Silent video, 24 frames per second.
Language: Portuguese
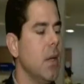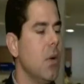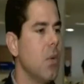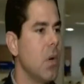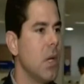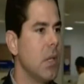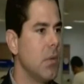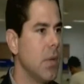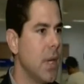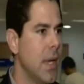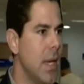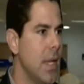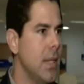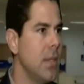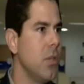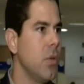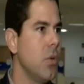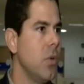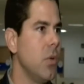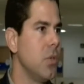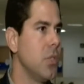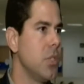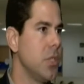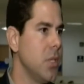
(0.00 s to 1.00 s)
quanto à
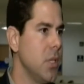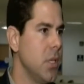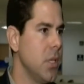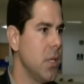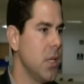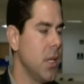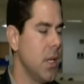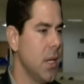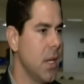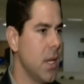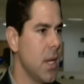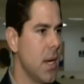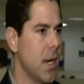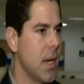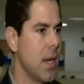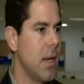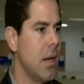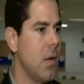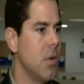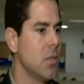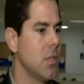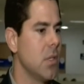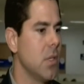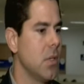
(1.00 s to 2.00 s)
etiologia, né, que é a
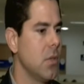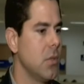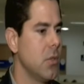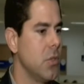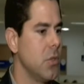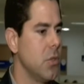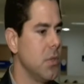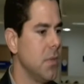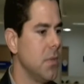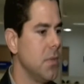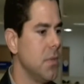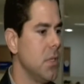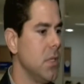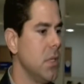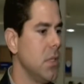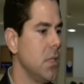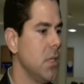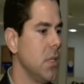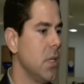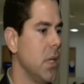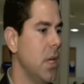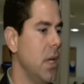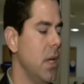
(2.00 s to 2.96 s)
causa da conjuntivite,